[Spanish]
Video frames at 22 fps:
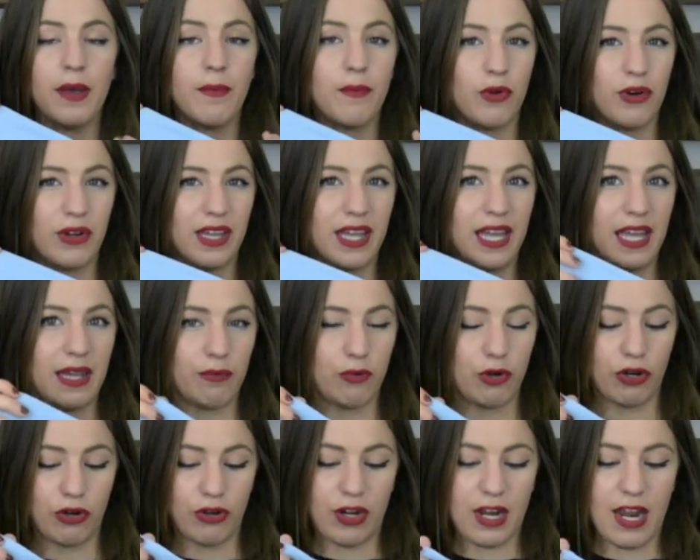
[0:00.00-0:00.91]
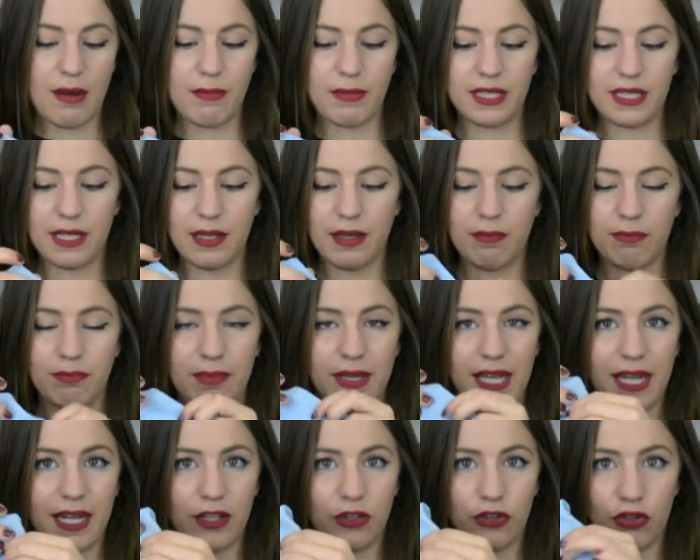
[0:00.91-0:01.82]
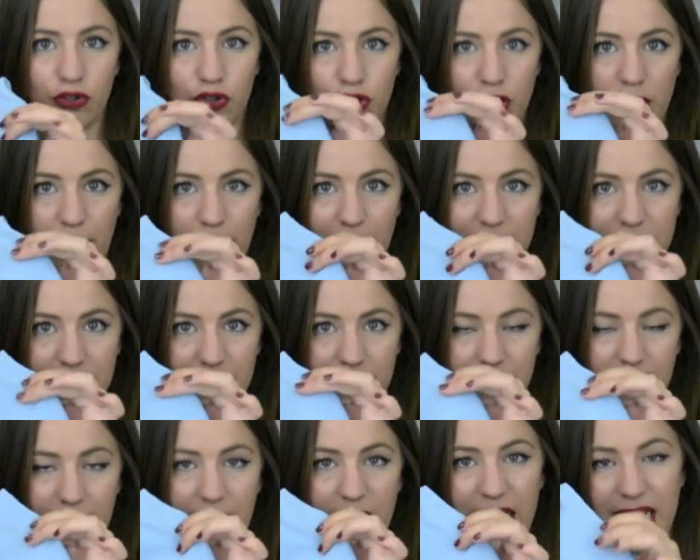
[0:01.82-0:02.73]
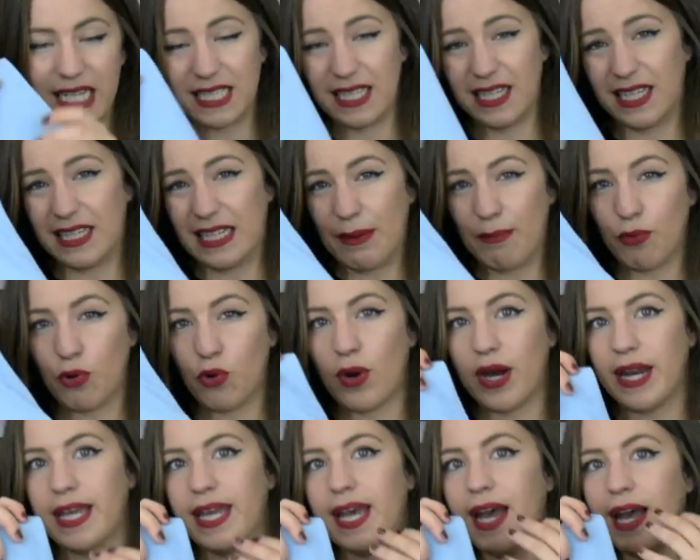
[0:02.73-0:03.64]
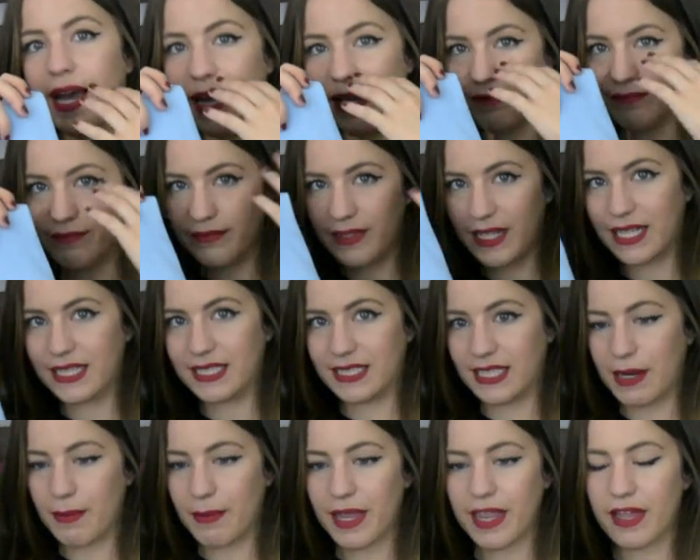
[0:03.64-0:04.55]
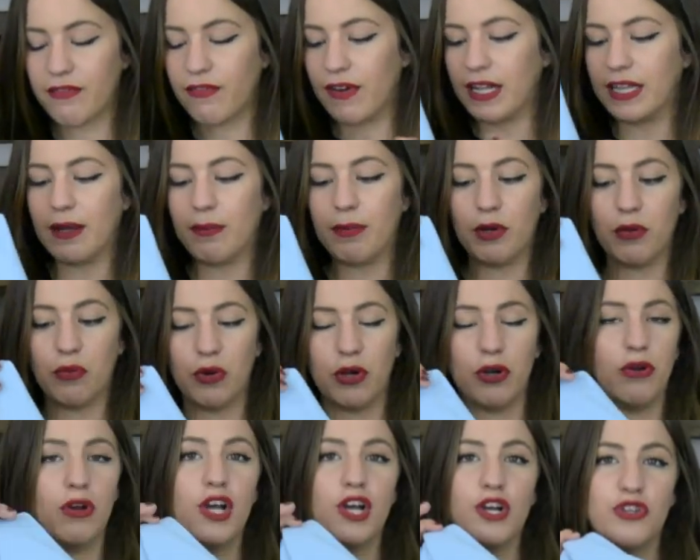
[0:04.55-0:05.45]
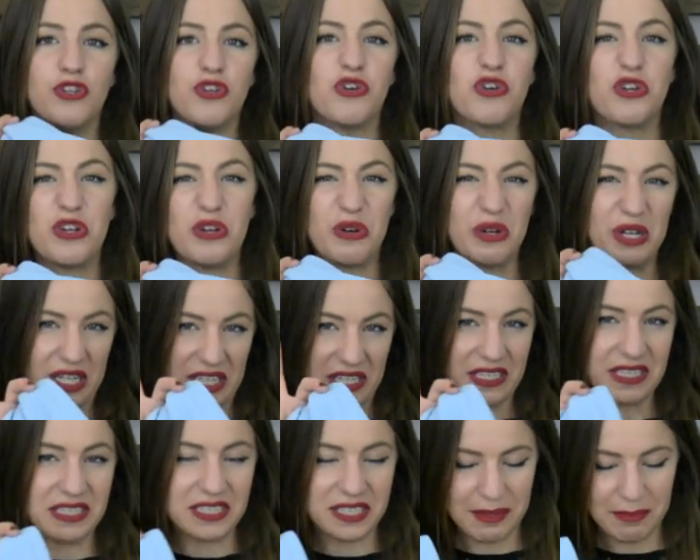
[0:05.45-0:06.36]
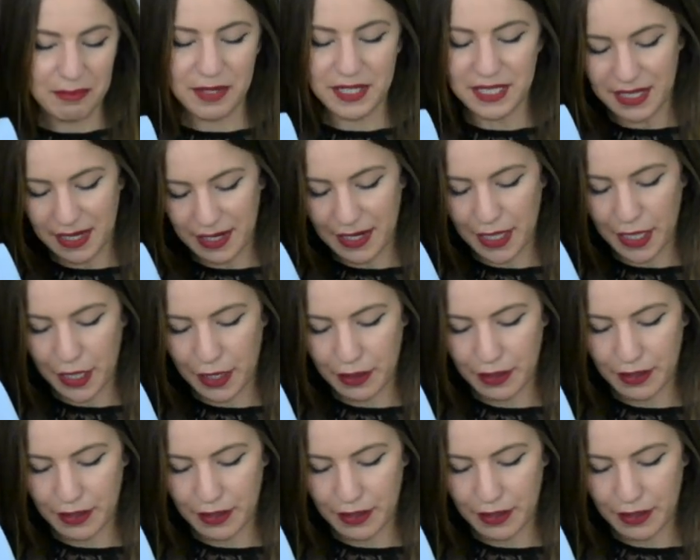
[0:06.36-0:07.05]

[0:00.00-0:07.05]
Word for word: porque bueno, realmente vienen dos capas de tela, así que tampoco haría extremada falta, pero bueno, yo creo que siempre se agradece.